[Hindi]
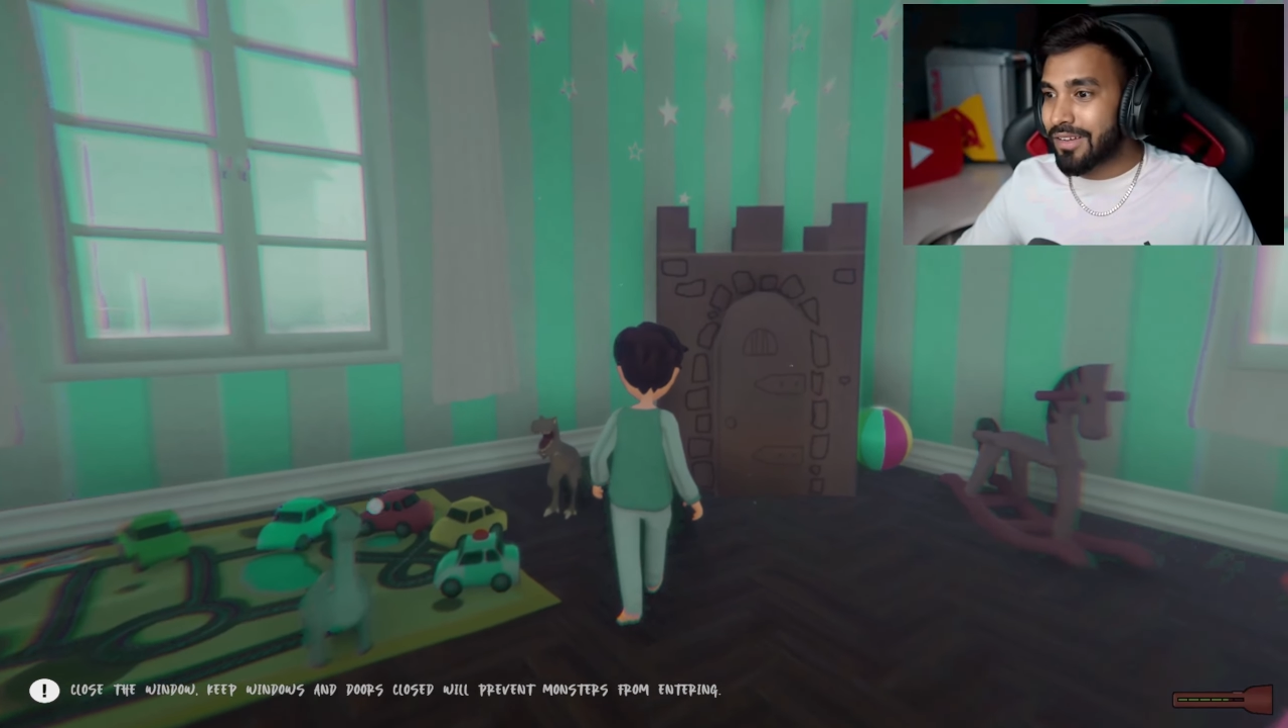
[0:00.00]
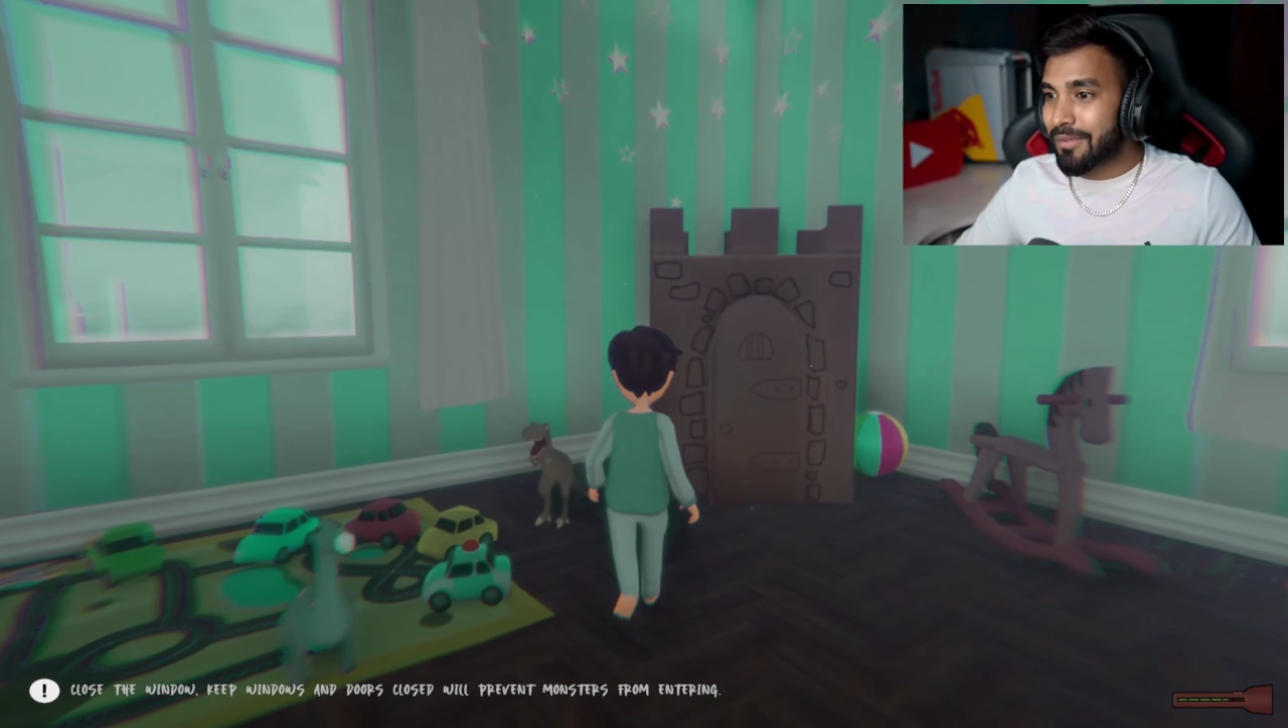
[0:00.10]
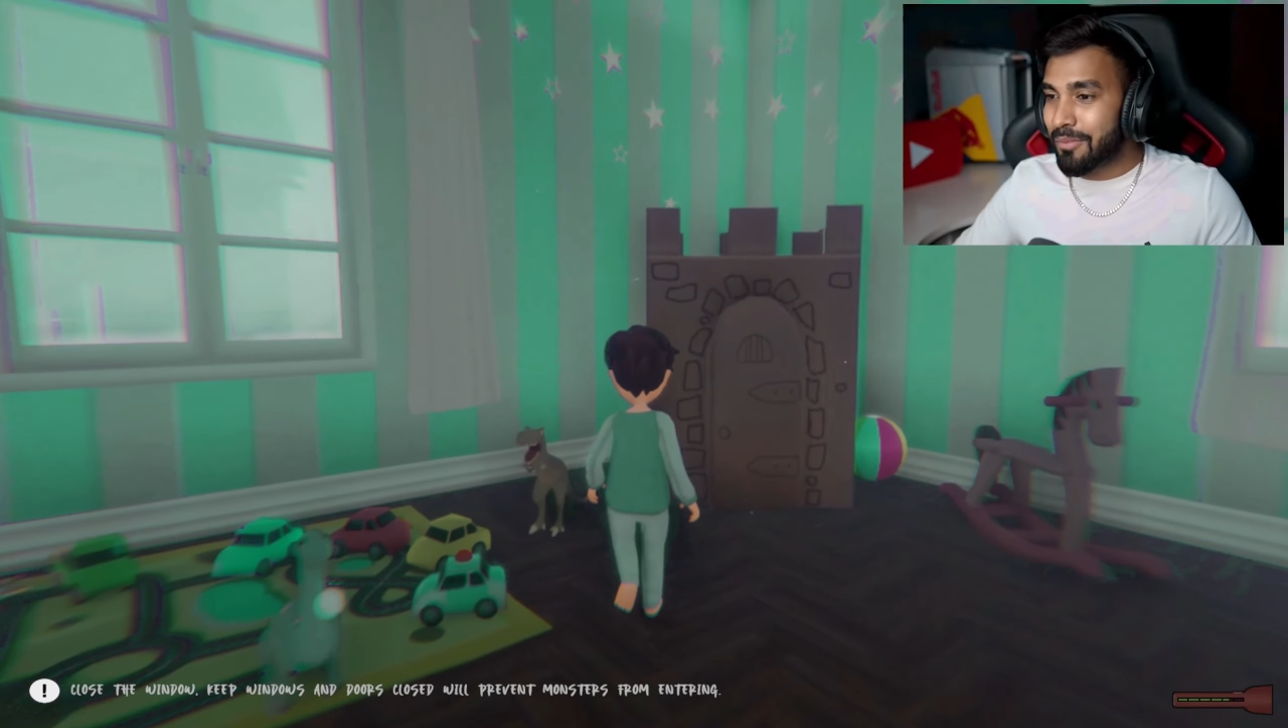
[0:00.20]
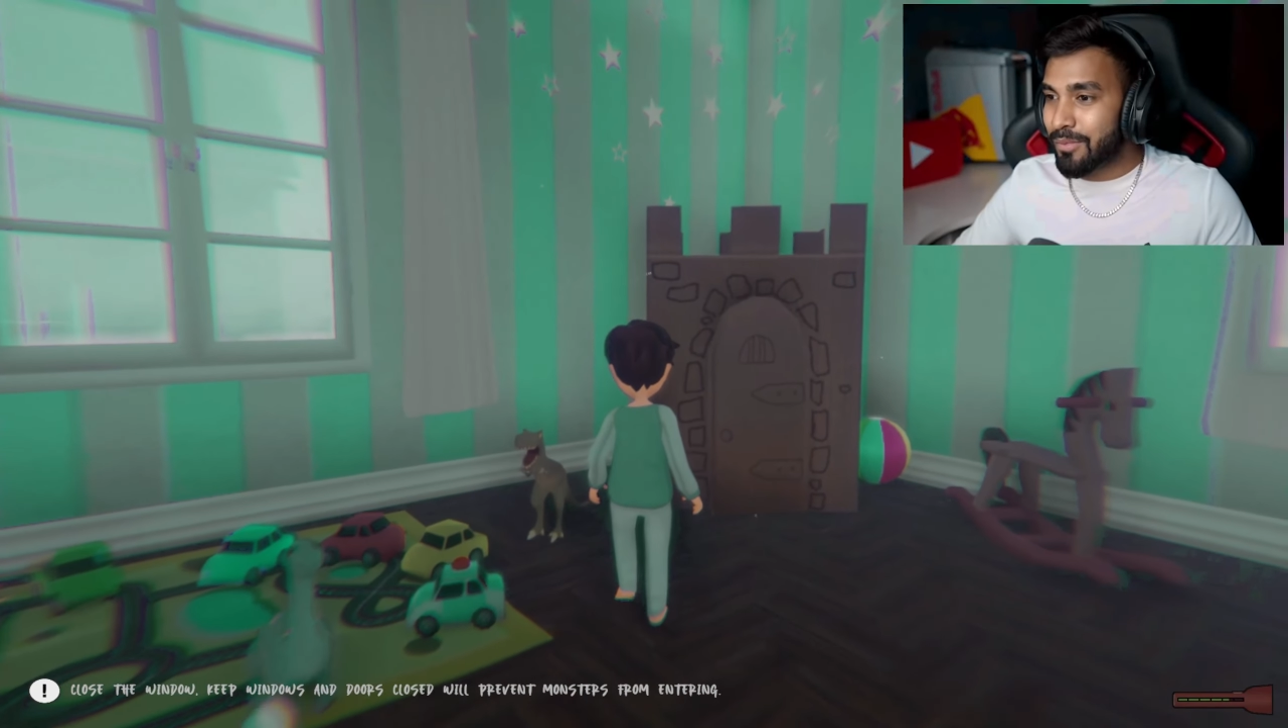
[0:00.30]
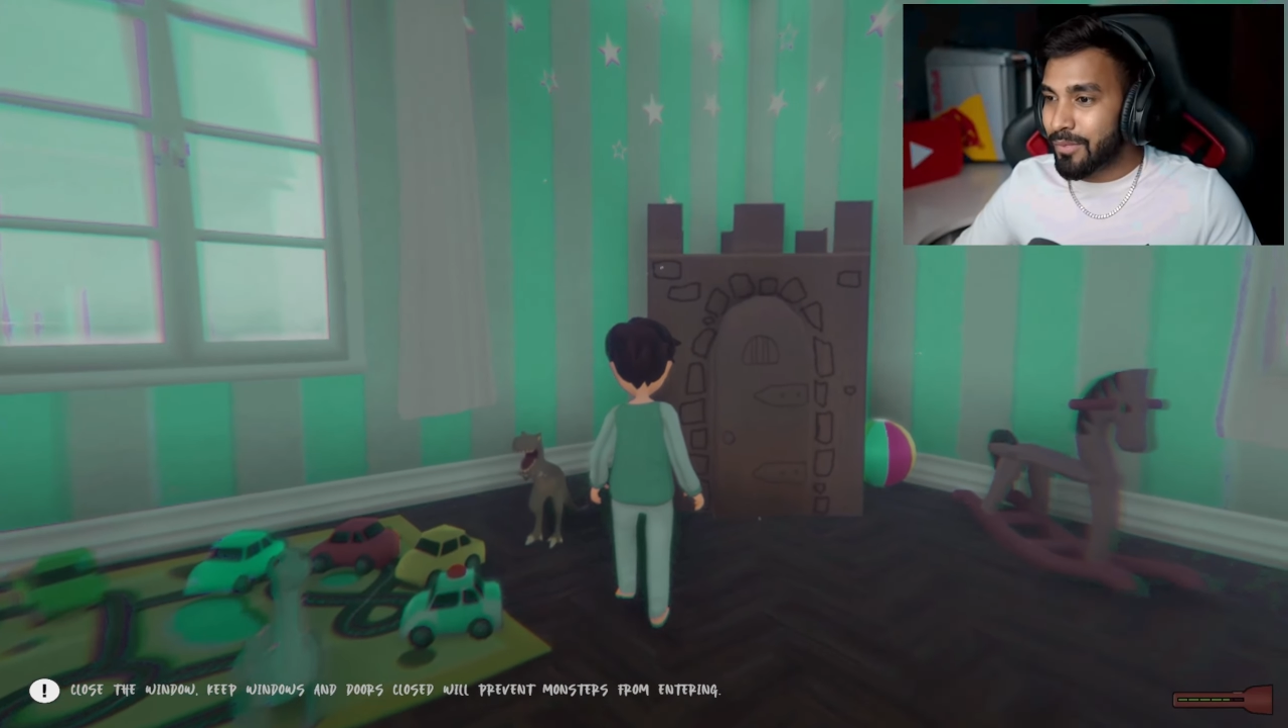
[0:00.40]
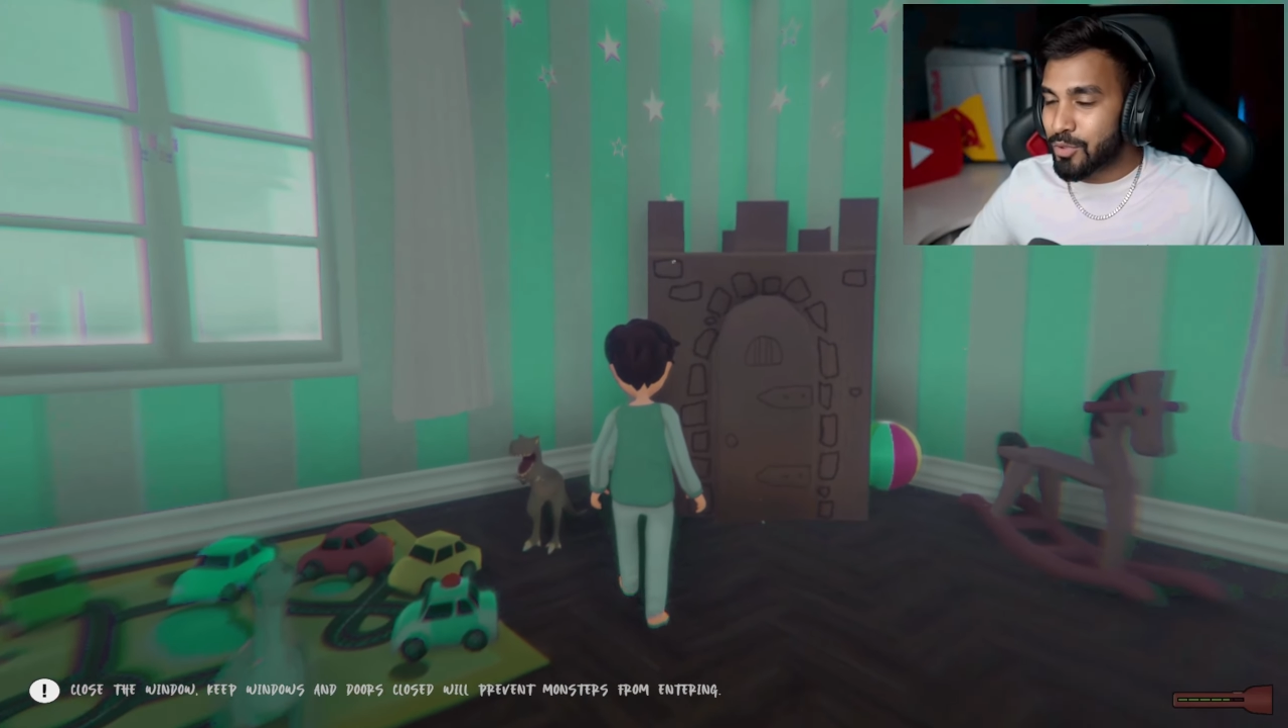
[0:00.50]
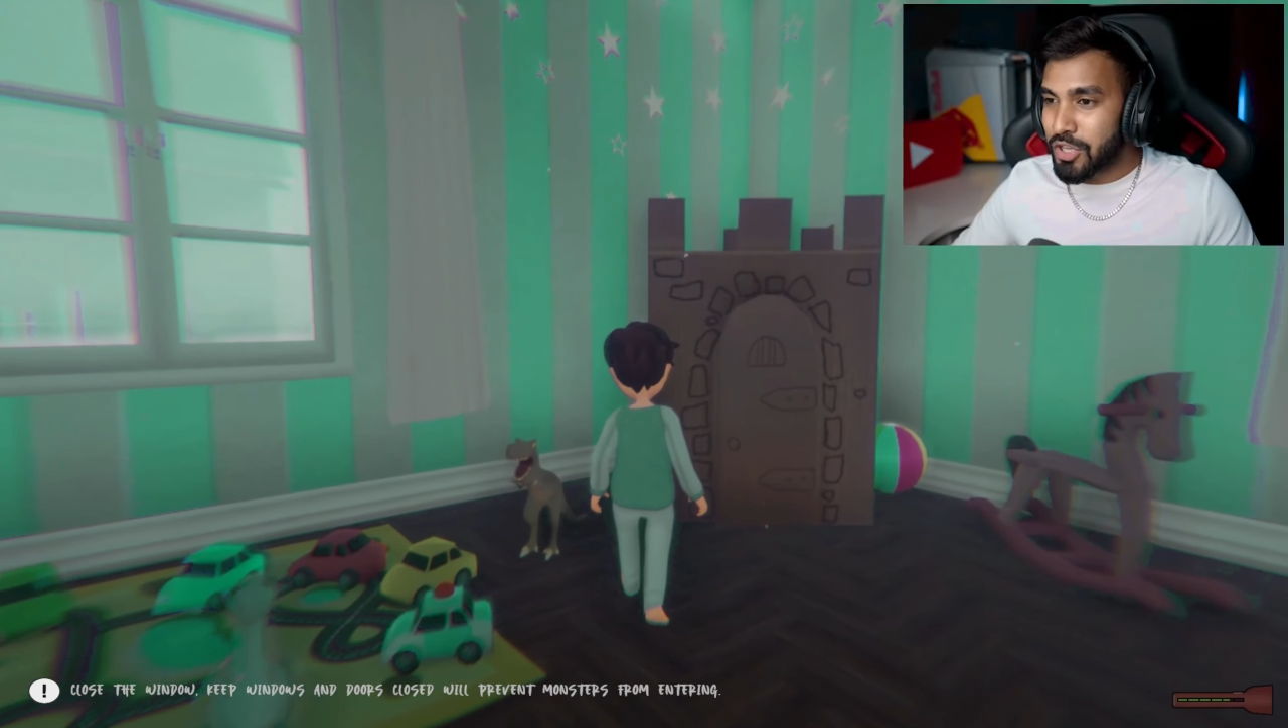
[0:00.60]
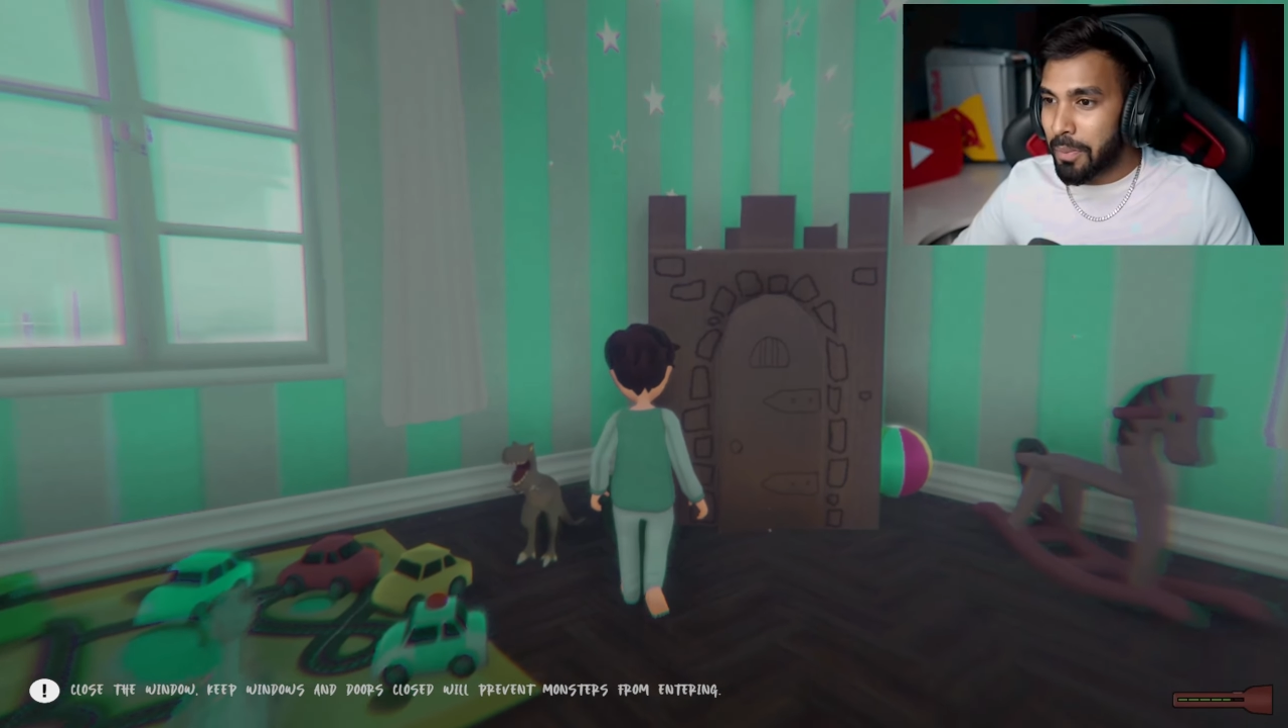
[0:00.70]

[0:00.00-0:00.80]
मुझे